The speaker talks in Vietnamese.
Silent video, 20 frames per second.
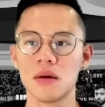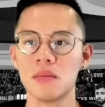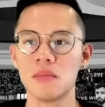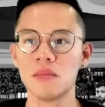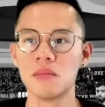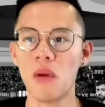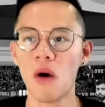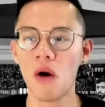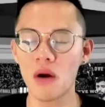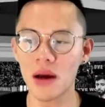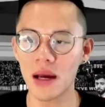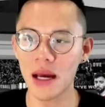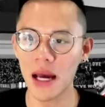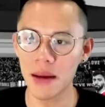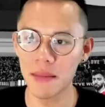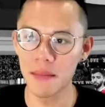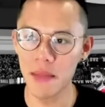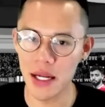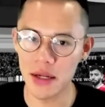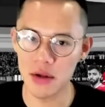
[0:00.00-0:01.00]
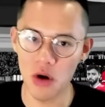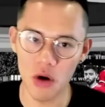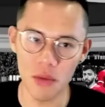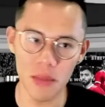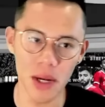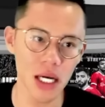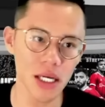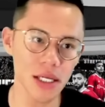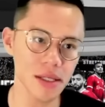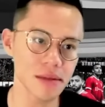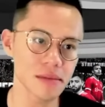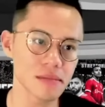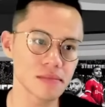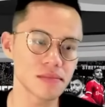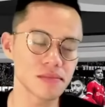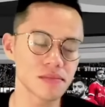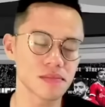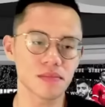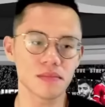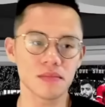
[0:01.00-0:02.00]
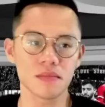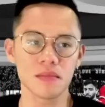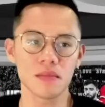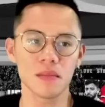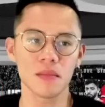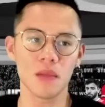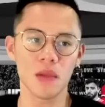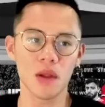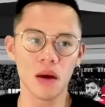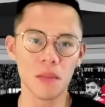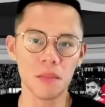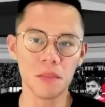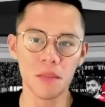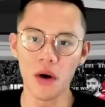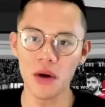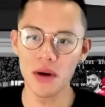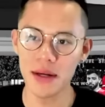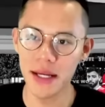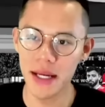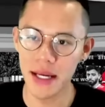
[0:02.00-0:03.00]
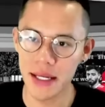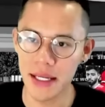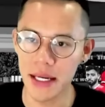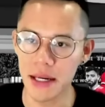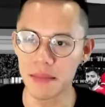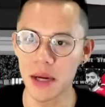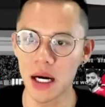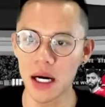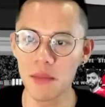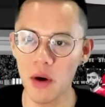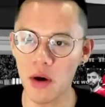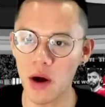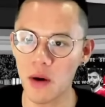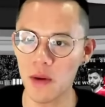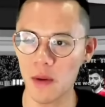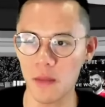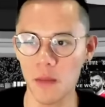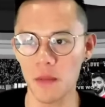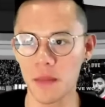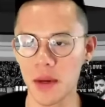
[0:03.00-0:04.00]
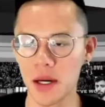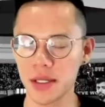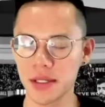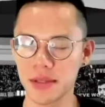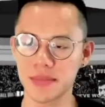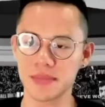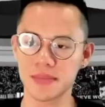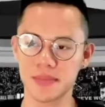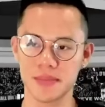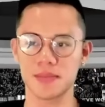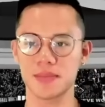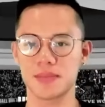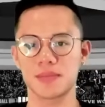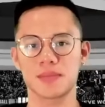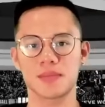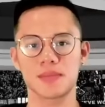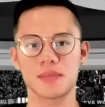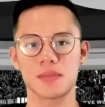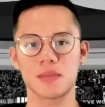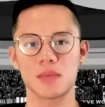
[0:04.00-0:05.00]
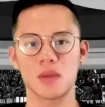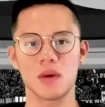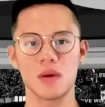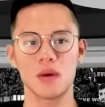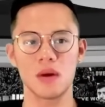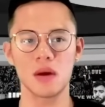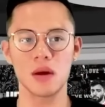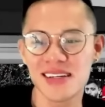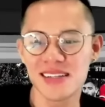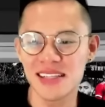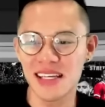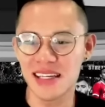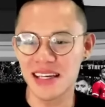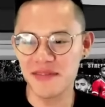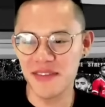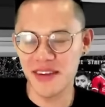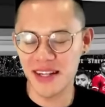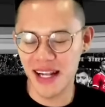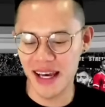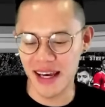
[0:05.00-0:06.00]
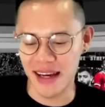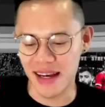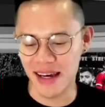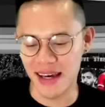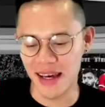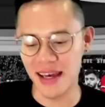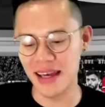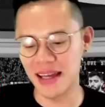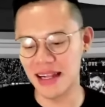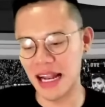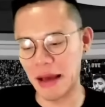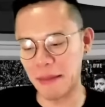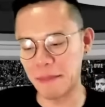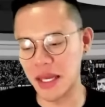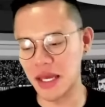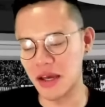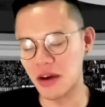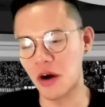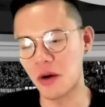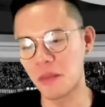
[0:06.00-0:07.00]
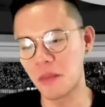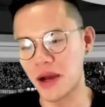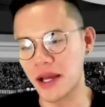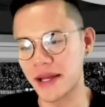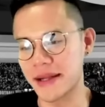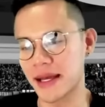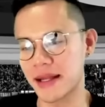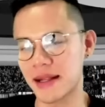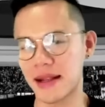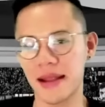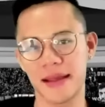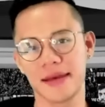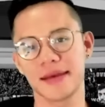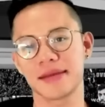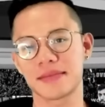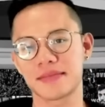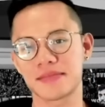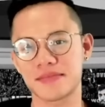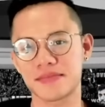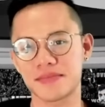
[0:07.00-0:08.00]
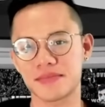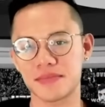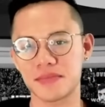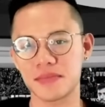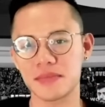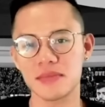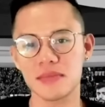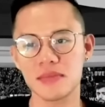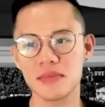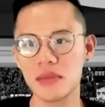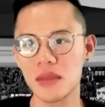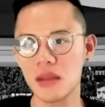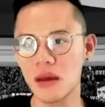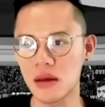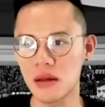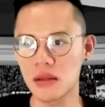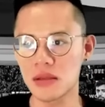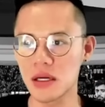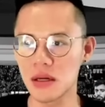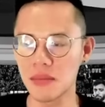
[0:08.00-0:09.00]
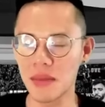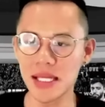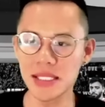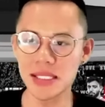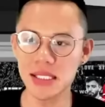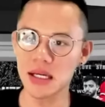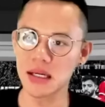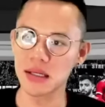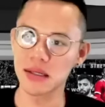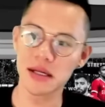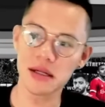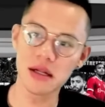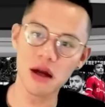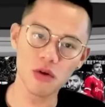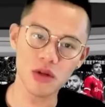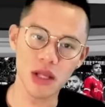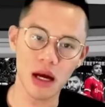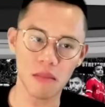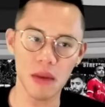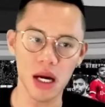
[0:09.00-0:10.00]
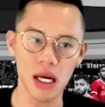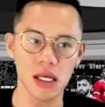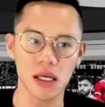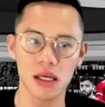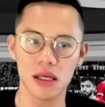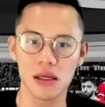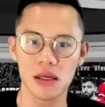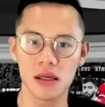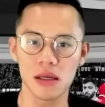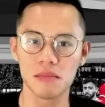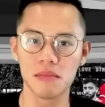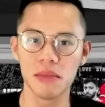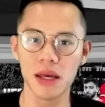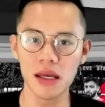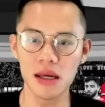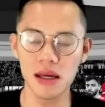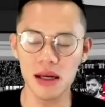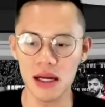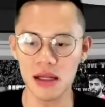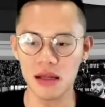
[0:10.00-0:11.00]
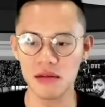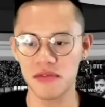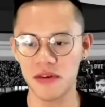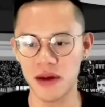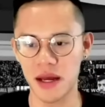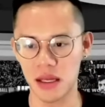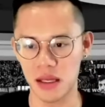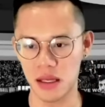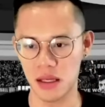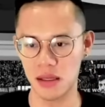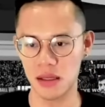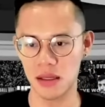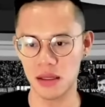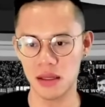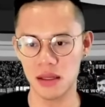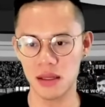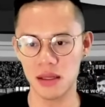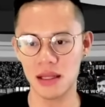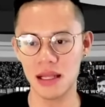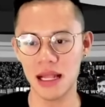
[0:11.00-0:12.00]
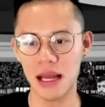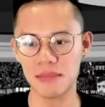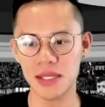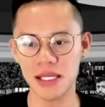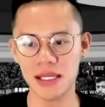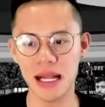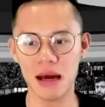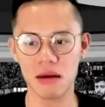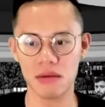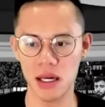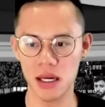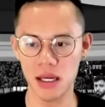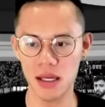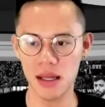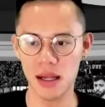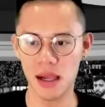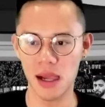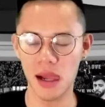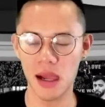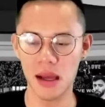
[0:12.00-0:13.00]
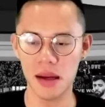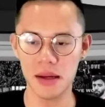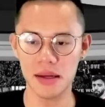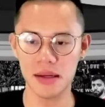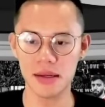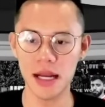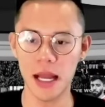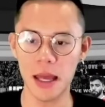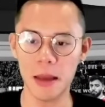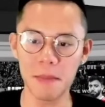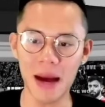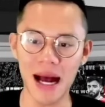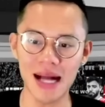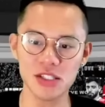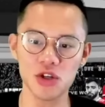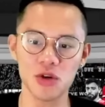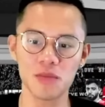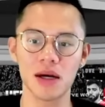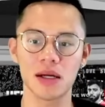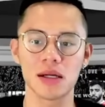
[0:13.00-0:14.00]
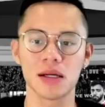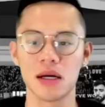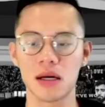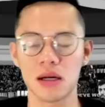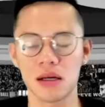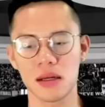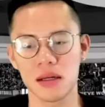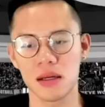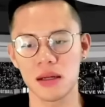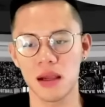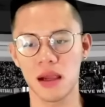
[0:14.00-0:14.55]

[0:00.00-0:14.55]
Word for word: một cái bến đỗ mới, một địa điểm mới, một câu lạc bộ mới. Thì cái vấn đề ở đây ấy là mình có một cái deadline. Từ bây giờ đến đầu tháng bảy mình cần phải làm thế nào đấy để bán cho bằng được.